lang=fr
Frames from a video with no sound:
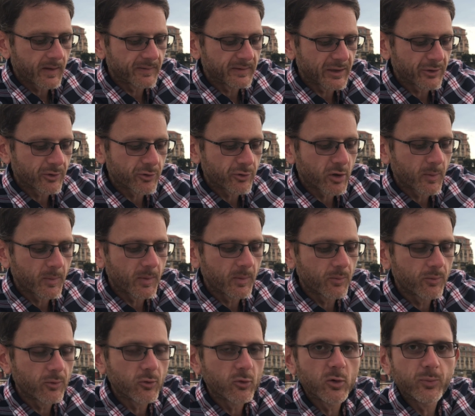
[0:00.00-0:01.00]
ça change quand
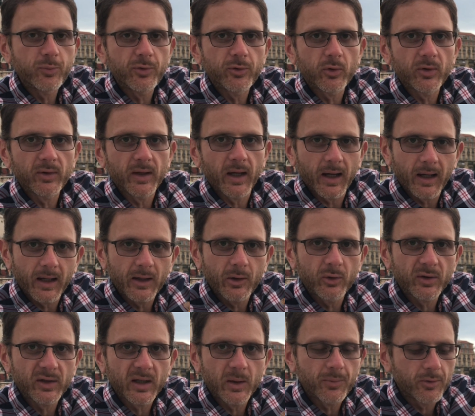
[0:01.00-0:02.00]
même beaucoup puisque ça
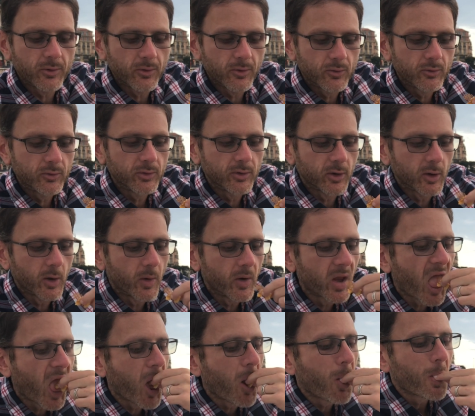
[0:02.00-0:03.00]
rehausse un peu le goût de,
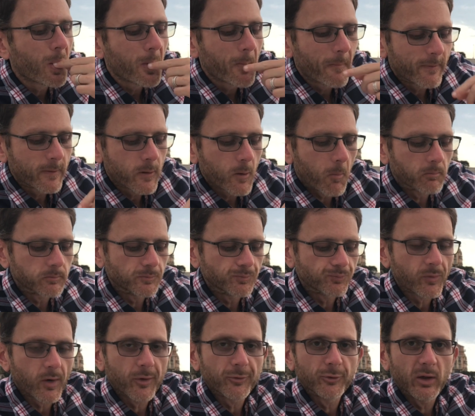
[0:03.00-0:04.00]

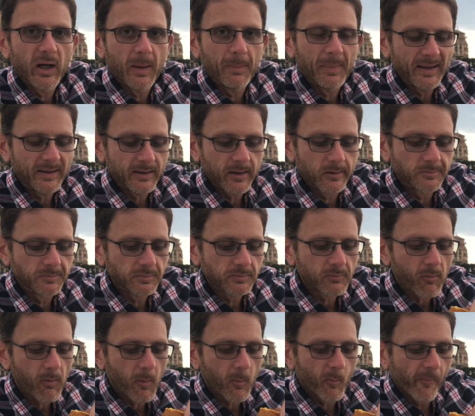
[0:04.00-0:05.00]
de la pâte.
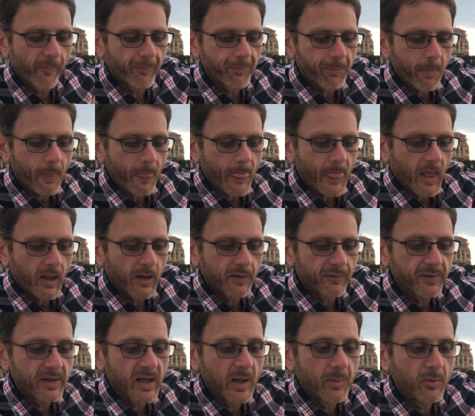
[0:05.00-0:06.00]

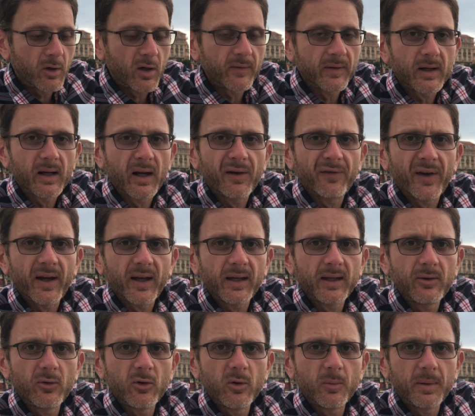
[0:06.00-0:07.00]
Finalement, avec la
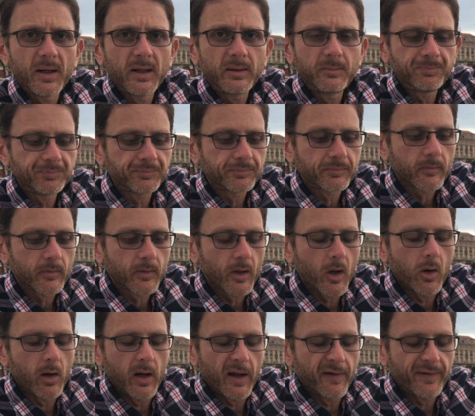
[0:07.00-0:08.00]
farine, le pain,
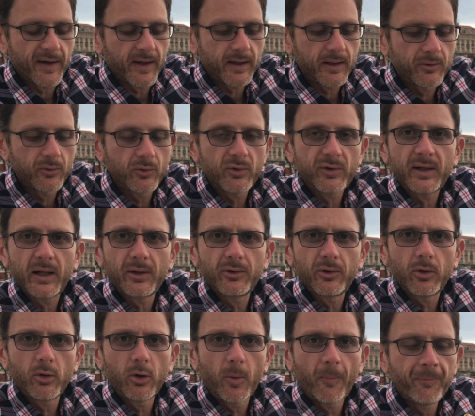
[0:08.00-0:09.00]
euh, la farine, du sel,
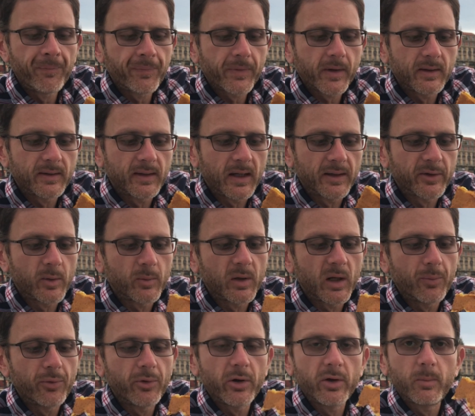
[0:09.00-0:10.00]
de l'eau, ça ressemble
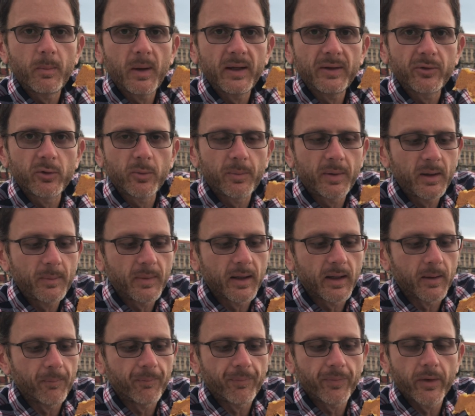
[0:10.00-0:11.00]
un peu à une base de pain,
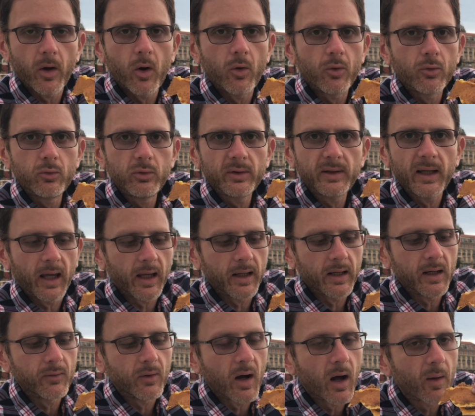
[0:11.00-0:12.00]
mais en goût, ça n'a
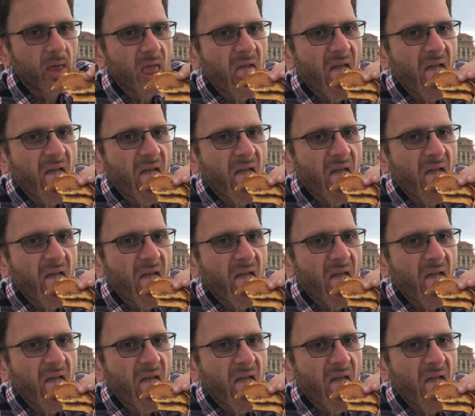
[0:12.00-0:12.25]
rien à voir.